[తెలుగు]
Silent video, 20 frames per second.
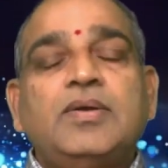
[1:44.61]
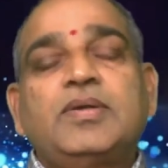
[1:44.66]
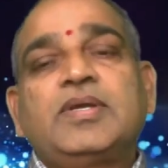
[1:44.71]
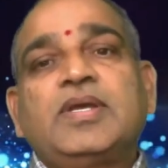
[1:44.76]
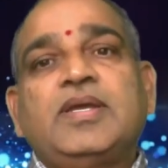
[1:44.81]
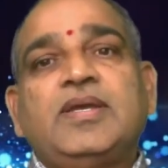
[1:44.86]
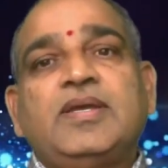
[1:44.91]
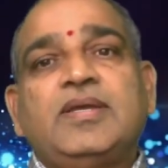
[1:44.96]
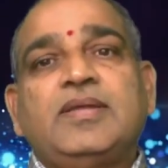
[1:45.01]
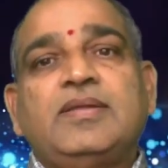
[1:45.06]

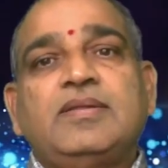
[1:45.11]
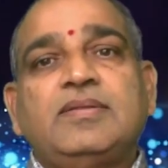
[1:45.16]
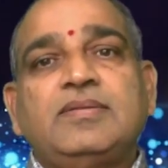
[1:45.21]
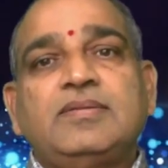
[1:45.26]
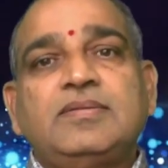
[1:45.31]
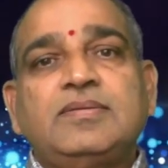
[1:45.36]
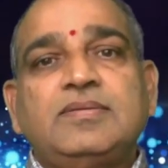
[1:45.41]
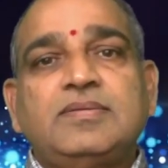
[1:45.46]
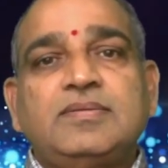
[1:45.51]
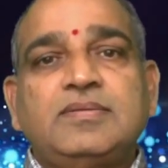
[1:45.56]
ఓకే
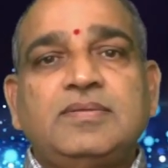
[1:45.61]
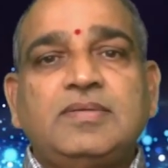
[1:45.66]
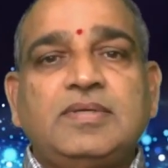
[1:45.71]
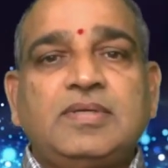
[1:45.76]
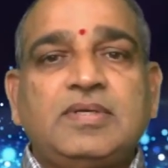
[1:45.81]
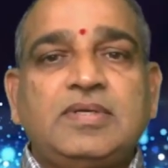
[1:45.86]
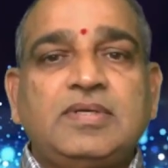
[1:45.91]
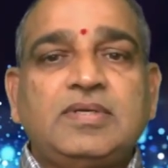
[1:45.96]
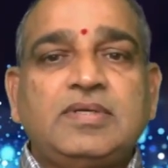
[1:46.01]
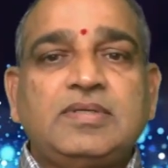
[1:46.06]

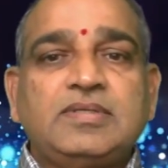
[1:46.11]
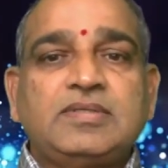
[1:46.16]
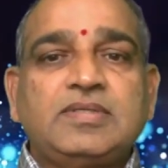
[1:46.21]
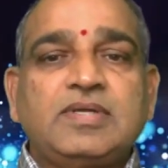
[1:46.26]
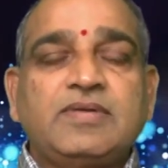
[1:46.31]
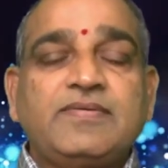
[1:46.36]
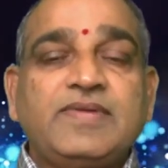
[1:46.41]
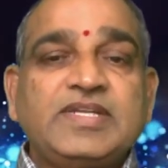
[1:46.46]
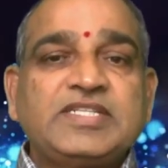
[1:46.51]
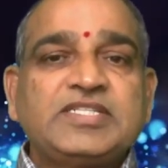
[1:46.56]

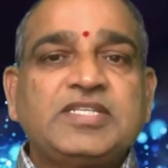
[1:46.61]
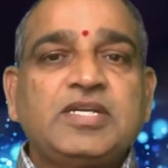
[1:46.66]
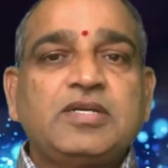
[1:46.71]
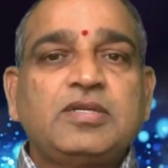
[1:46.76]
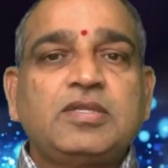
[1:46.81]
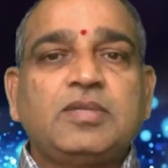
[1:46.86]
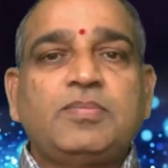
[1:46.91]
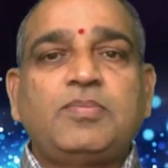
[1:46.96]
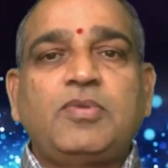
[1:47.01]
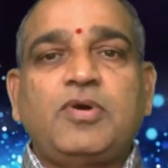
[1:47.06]
ద
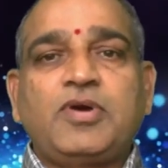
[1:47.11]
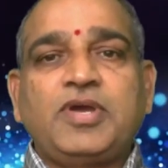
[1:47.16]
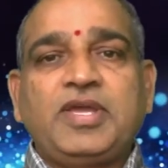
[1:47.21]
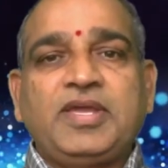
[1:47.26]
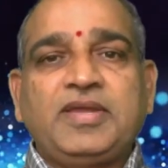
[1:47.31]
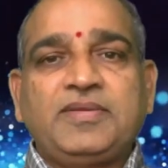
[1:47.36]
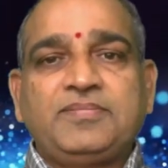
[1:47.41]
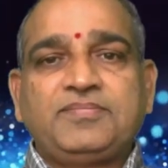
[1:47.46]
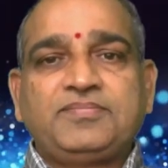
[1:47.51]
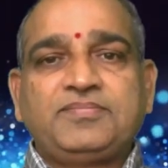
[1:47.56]
క్వశ్చన్ టు ద బాయ్